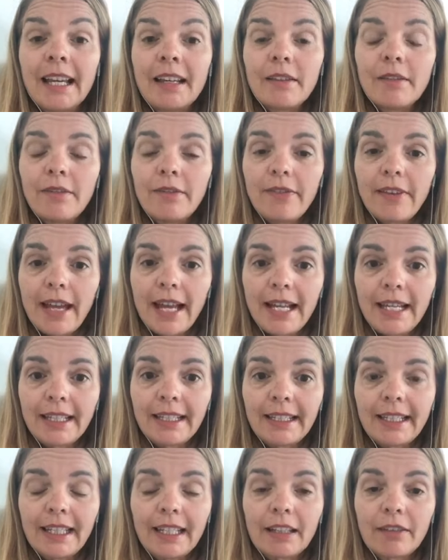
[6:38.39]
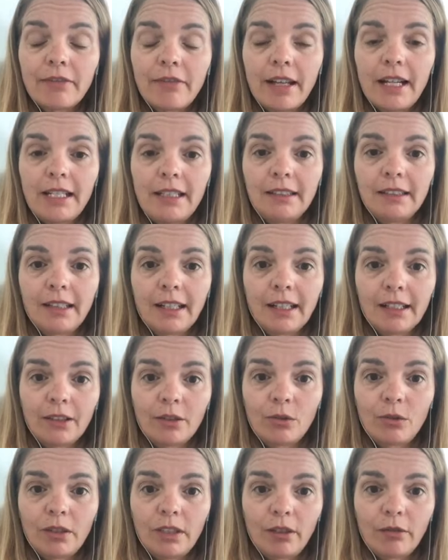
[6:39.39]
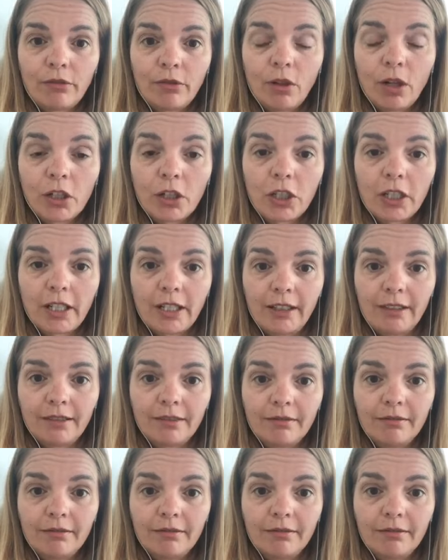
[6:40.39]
welche Quellen kannst du dir vorstellen?